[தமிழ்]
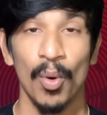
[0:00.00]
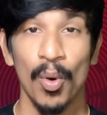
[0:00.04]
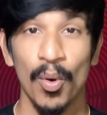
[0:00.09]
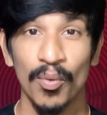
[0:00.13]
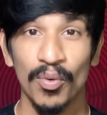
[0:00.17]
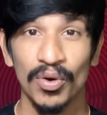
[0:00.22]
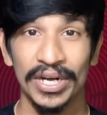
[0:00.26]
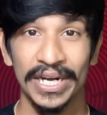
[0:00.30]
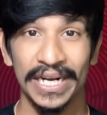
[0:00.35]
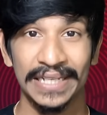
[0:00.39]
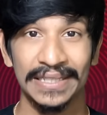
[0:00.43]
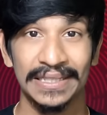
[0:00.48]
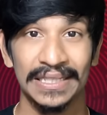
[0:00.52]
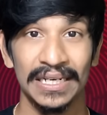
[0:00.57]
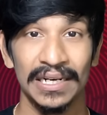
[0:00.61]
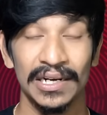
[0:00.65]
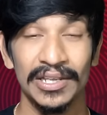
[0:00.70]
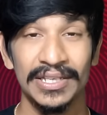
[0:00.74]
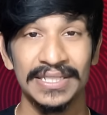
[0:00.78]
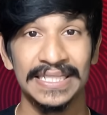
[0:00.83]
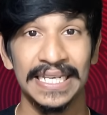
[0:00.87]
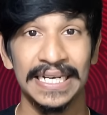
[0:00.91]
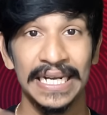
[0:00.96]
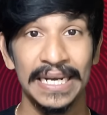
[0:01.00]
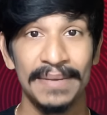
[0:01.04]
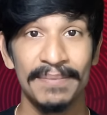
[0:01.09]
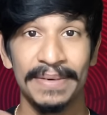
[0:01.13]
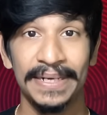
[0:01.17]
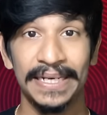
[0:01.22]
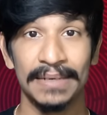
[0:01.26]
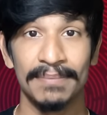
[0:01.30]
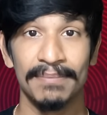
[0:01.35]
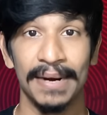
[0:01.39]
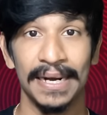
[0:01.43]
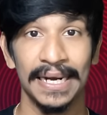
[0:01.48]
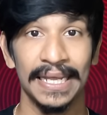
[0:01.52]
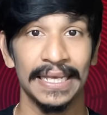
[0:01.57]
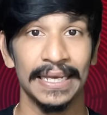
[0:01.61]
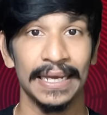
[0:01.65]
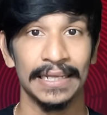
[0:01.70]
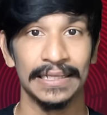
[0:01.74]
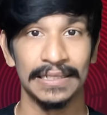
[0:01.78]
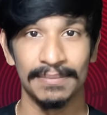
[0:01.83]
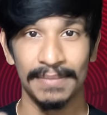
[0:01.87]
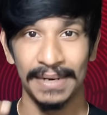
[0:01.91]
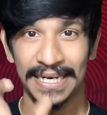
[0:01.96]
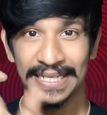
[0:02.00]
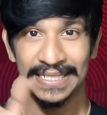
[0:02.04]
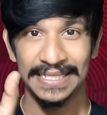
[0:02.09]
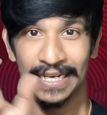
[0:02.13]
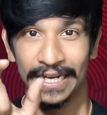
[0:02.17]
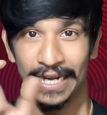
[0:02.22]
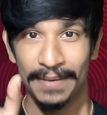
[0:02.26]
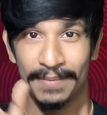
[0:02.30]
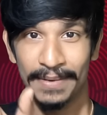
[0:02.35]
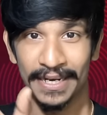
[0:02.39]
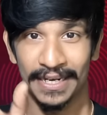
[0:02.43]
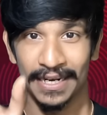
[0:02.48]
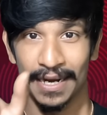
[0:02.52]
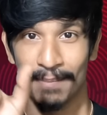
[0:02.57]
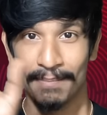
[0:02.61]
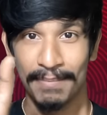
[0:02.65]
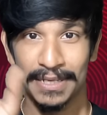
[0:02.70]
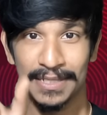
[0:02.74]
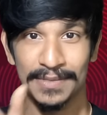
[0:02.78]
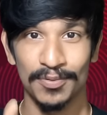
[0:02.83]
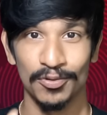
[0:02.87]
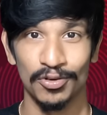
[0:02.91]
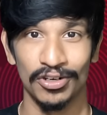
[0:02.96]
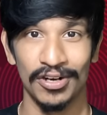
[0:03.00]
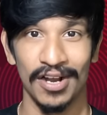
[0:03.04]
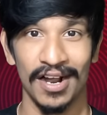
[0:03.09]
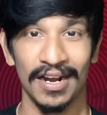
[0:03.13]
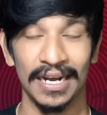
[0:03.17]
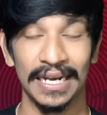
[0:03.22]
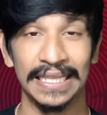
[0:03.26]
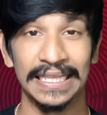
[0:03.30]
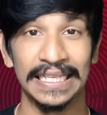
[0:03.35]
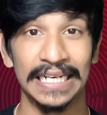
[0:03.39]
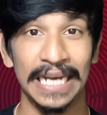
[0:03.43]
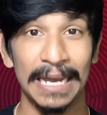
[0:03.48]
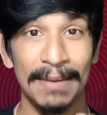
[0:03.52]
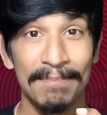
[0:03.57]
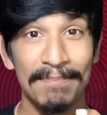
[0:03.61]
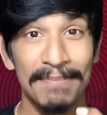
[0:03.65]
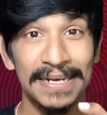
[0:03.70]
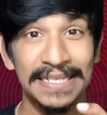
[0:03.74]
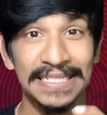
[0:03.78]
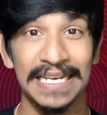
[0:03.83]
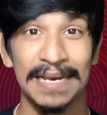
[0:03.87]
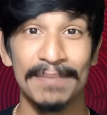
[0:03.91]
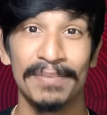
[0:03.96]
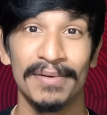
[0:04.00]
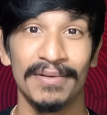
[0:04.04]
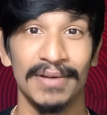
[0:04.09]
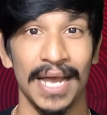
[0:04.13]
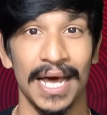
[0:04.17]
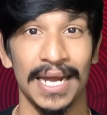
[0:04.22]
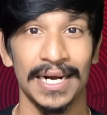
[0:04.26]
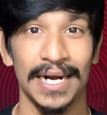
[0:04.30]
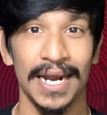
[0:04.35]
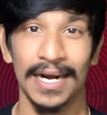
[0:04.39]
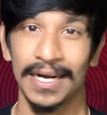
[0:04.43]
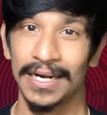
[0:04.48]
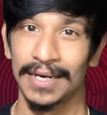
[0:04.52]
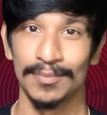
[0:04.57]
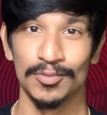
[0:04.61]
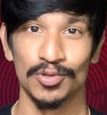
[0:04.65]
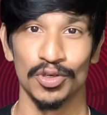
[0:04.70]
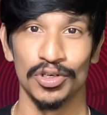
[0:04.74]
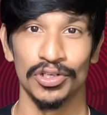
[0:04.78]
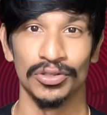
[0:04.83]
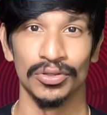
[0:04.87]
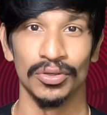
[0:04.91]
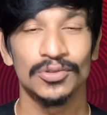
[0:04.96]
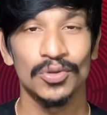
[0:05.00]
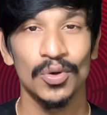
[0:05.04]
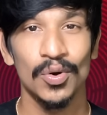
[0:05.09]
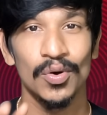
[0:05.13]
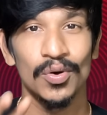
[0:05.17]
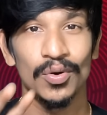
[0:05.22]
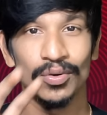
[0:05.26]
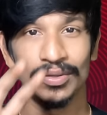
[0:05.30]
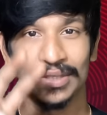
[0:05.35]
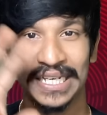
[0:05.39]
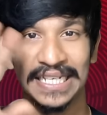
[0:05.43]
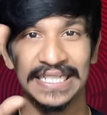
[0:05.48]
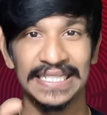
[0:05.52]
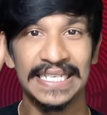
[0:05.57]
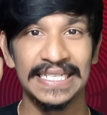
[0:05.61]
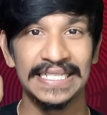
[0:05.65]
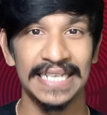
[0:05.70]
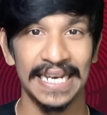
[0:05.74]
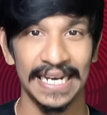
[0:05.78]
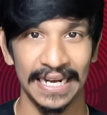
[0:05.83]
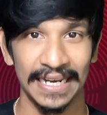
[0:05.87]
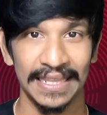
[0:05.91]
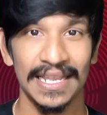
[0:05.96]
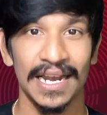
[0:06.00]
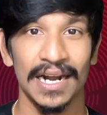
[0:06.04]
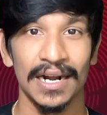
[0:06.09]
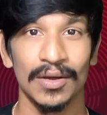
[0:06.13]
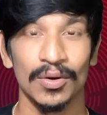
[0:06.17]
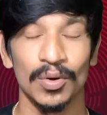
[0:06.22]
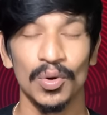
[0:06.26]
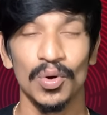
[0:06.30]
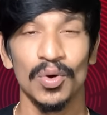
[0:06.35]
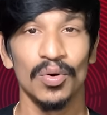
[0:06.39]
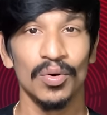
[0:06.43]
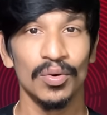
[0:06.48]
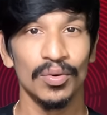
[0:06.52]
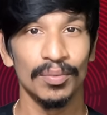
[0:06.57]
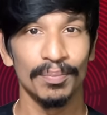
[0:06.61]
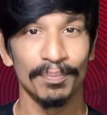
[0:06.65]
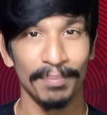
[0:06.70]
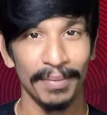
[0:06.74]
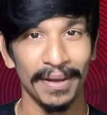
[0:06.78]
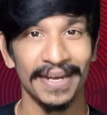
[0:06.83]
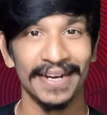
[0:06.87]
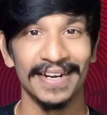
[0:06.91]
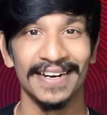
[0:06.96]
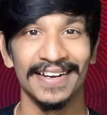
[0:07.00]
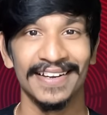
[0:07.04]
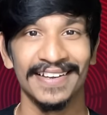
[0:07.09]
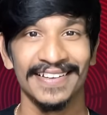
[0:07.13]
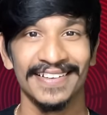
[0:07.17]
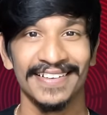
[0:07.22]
ஒவ்வொரு இடத்துலையும் சென்டிமீட்டர் மழை அந்த மழை சென்டிமீட்டர் நம்பர்ஸ் போட்டிருக்காங்கல்ல இந்த நம்பர்ஸ்ல எப்படி லாடுறாங்கன்னு நம்ம சொல்லியிருந்தோம் ஸோ த்ரீ சிக்ஸ் நைன்ல தான் அடங்கும் பாருங்க